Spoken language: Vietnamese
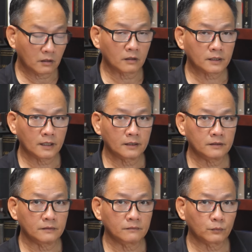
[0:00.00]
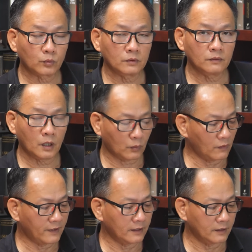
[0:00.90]
có thể à,
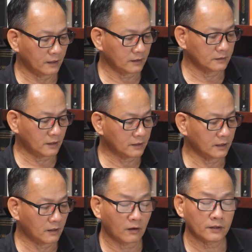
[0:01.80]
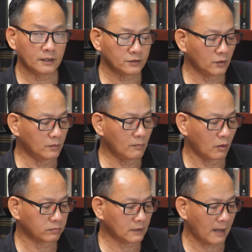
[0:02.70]
quý vị có thể gọi đến số
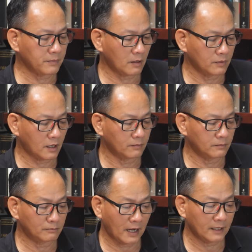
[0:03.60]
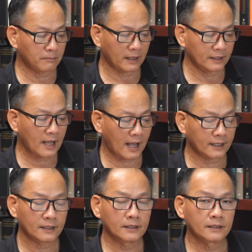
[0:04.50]
một 1800772